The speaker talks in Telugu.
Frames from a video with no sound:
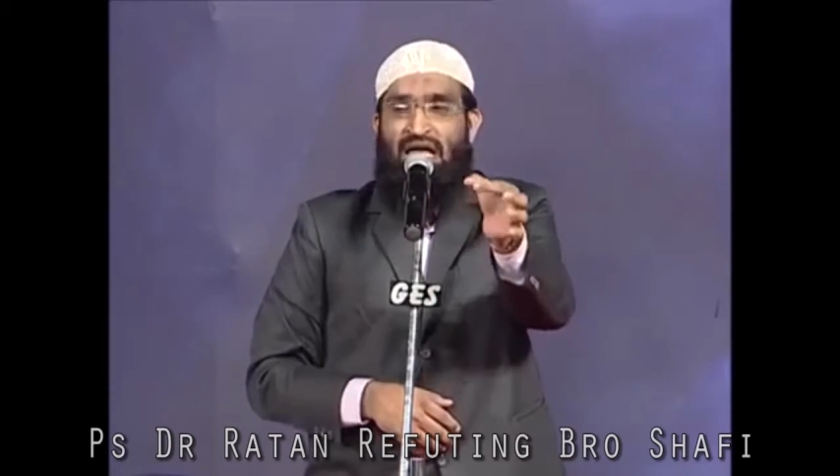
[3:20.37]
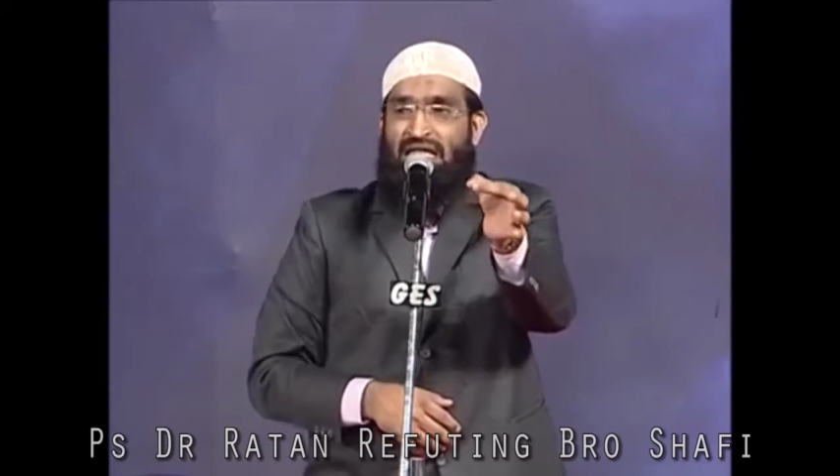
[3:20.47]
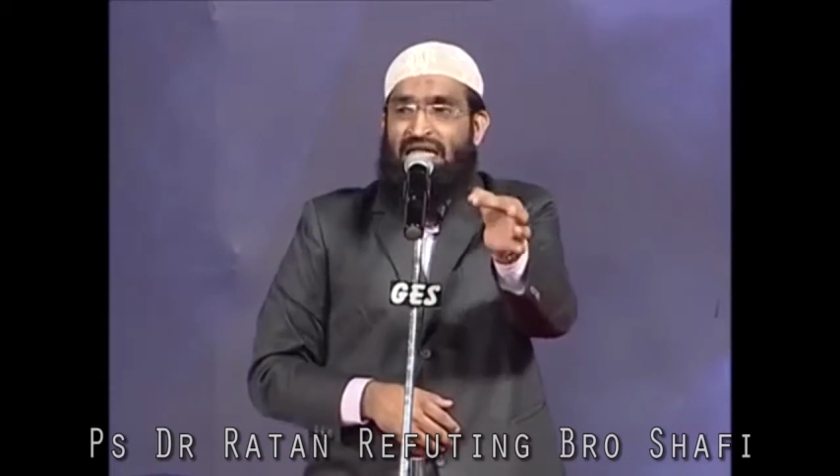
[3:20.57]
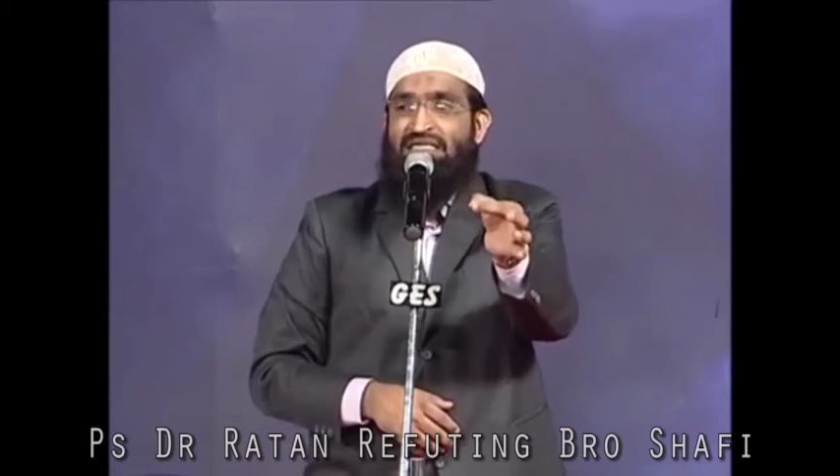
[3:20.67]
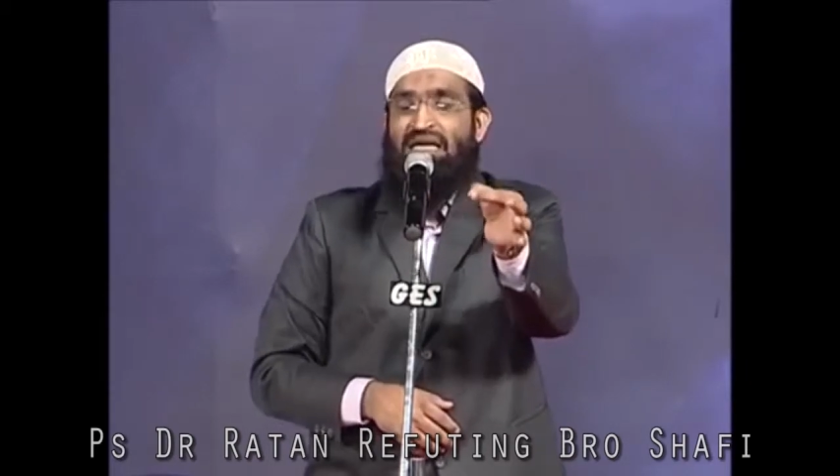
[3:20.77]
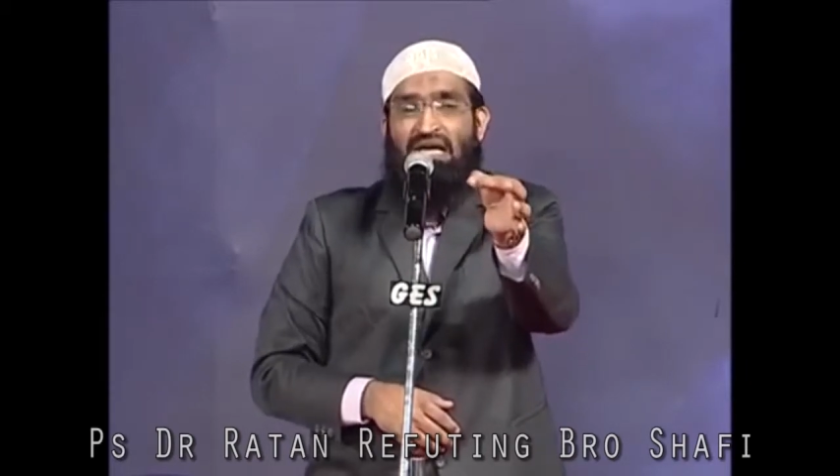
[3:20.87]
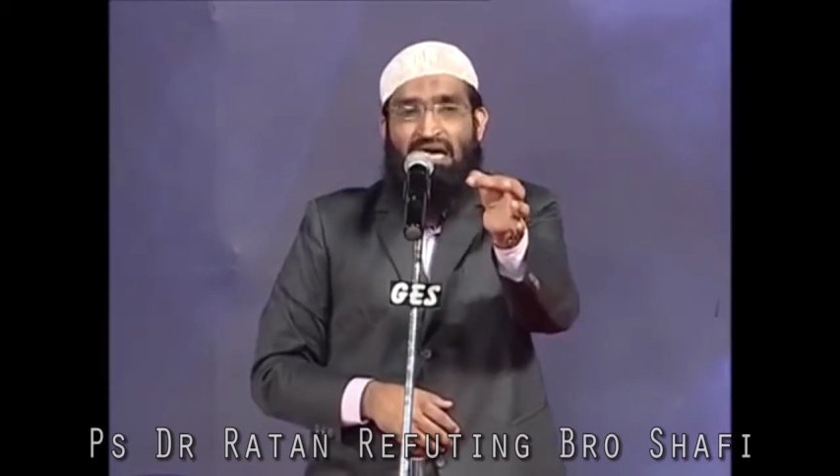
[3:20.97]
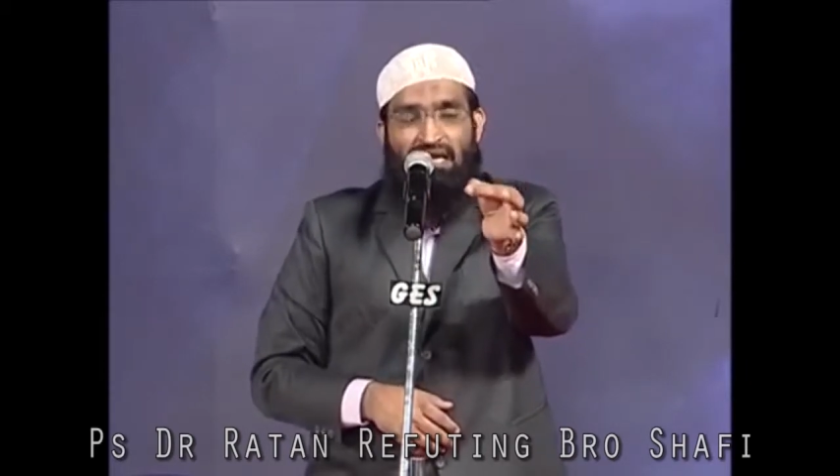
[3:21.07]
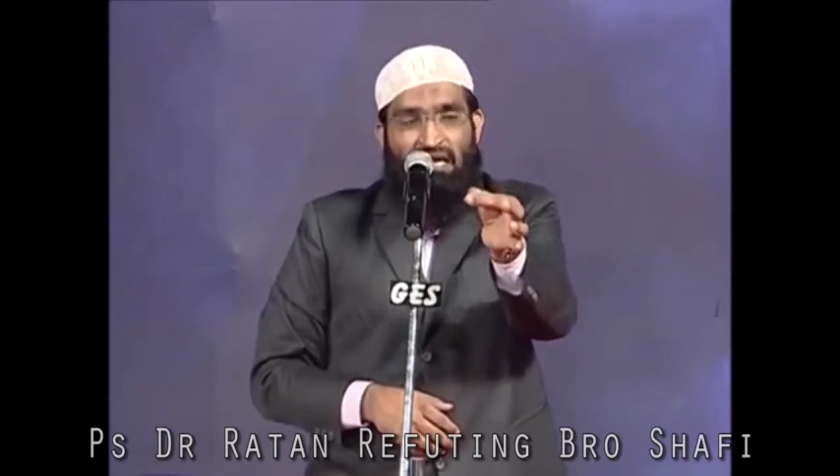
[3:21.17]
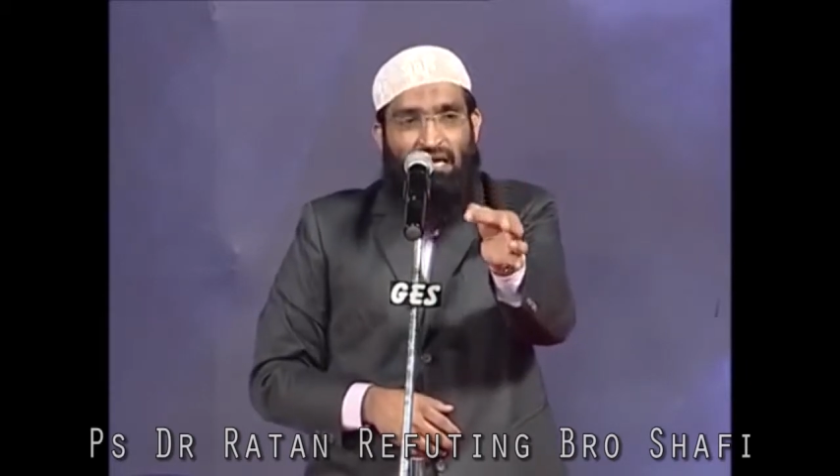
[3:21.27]
కనీస
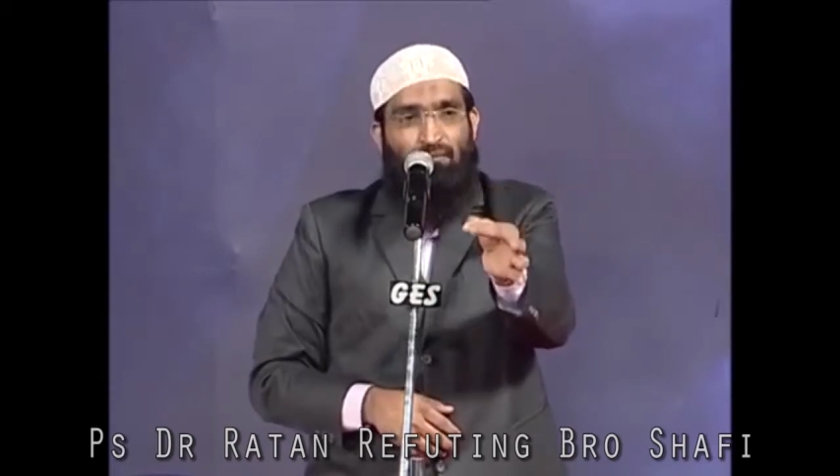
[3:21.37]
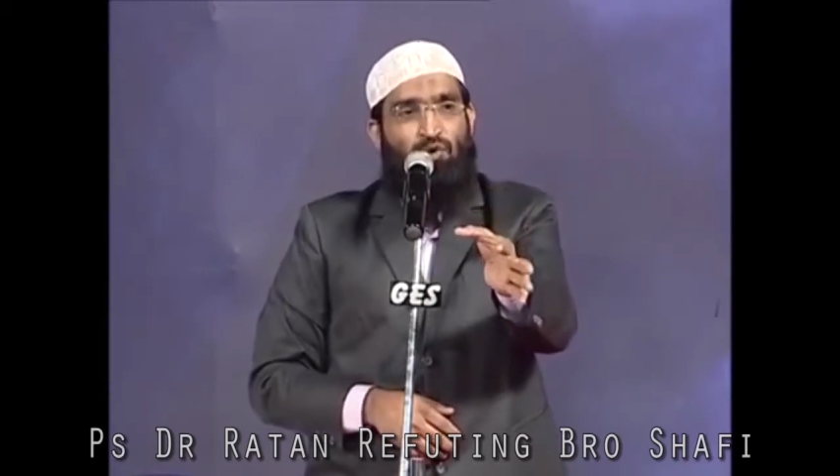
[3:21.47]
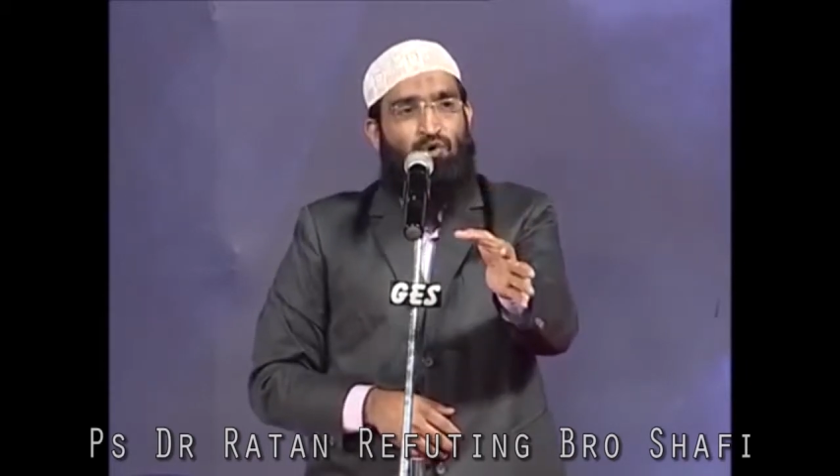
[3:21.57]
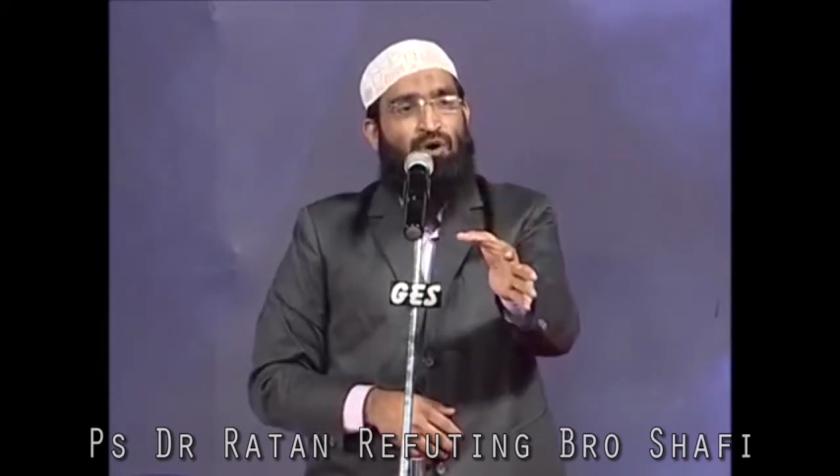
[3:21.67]
కనికరము